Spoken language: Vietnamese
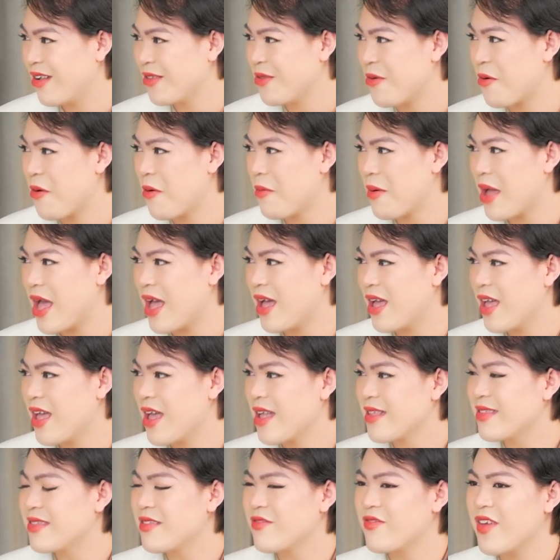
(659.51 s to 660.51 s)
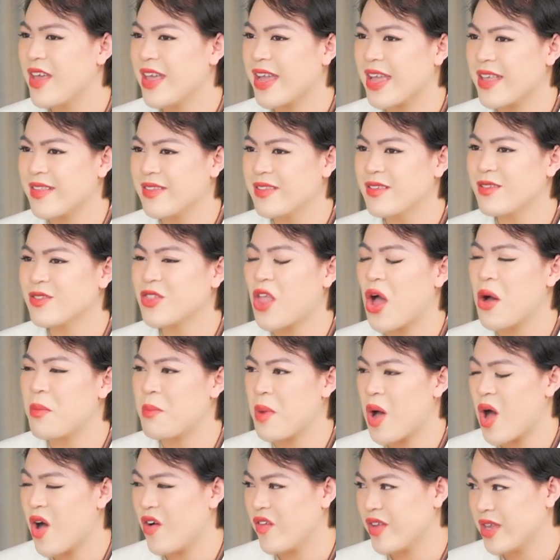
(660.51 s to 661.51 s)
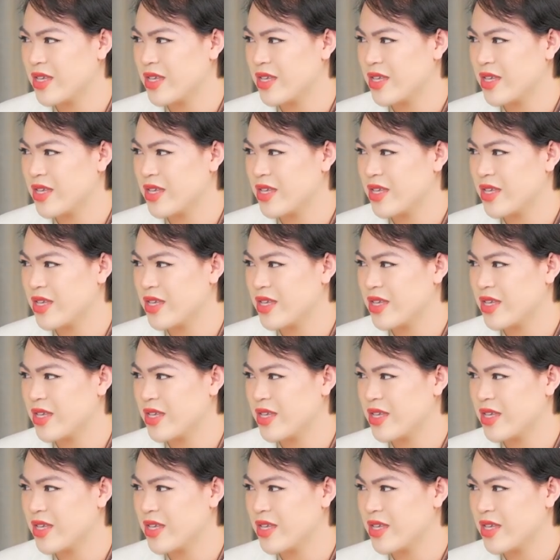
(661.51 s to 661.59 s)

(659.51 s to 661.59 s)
đúng không ạ về cái sự tò mò